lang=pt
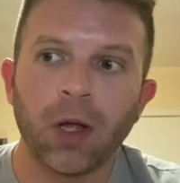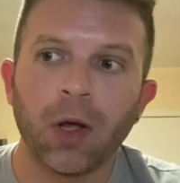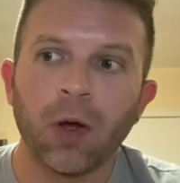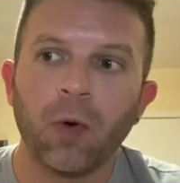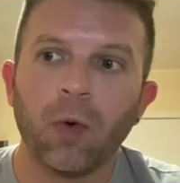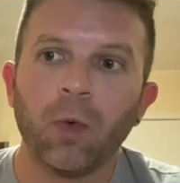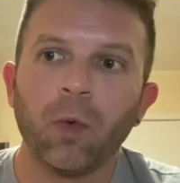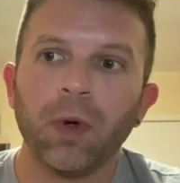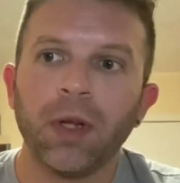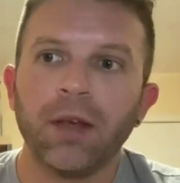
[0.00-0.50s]

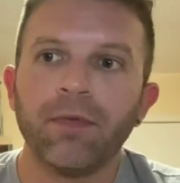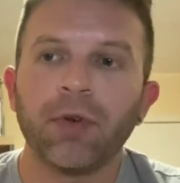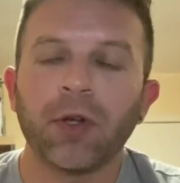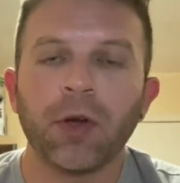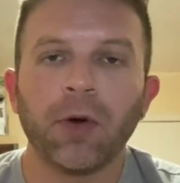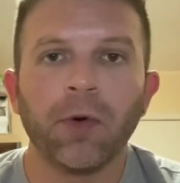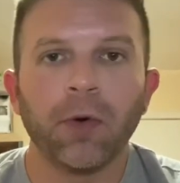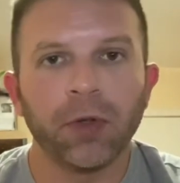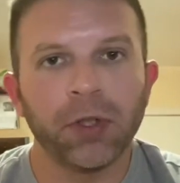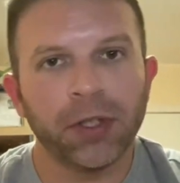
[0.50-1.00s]
um livro que
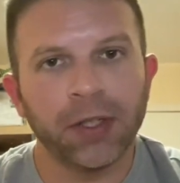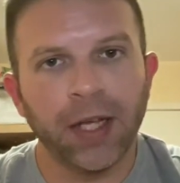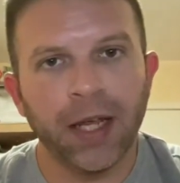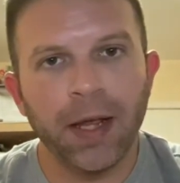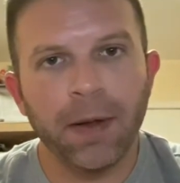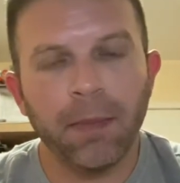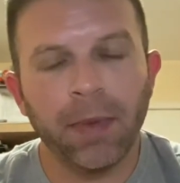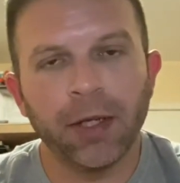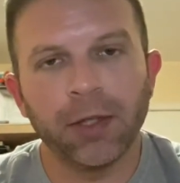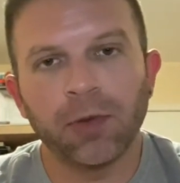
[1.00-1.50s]
eu
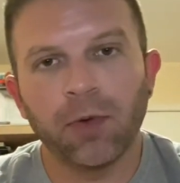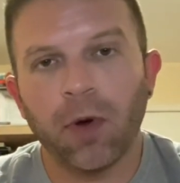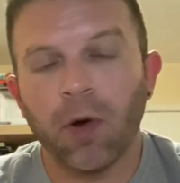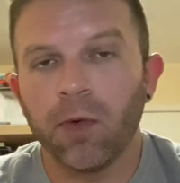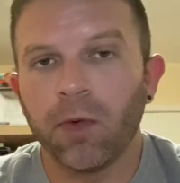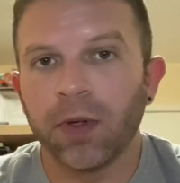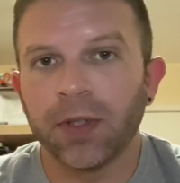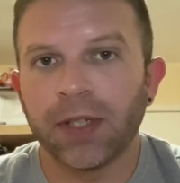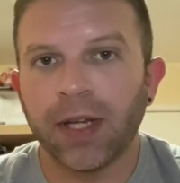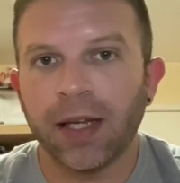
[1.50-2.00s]
gostei, mas com
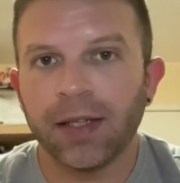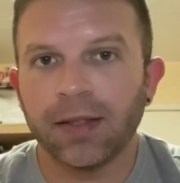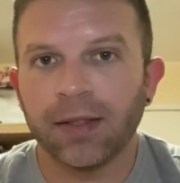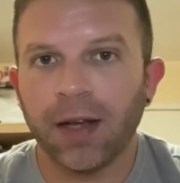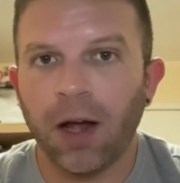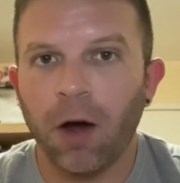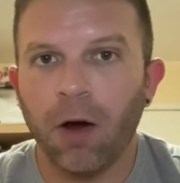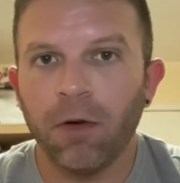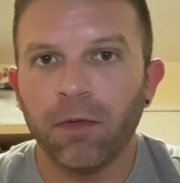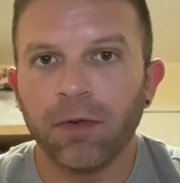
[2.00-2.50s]
algumas
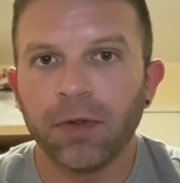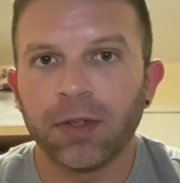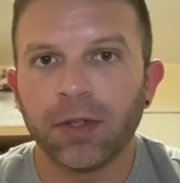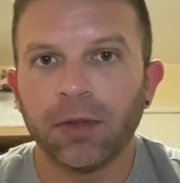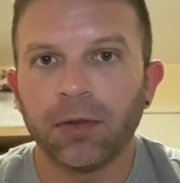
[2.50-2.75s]
ressalvas.